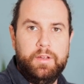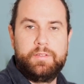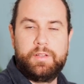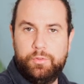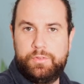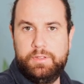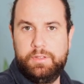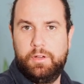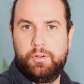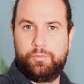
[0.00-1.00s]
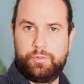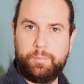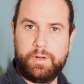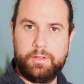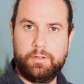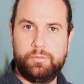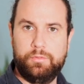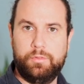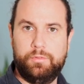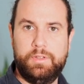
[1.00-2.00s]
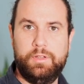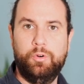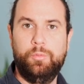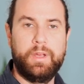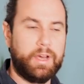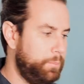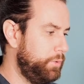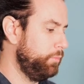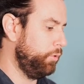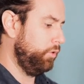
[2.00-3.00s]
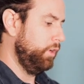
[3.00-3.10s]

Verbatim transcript: Ça aussi, je vous en parlerai dans une autre vidéo, mais rapidement,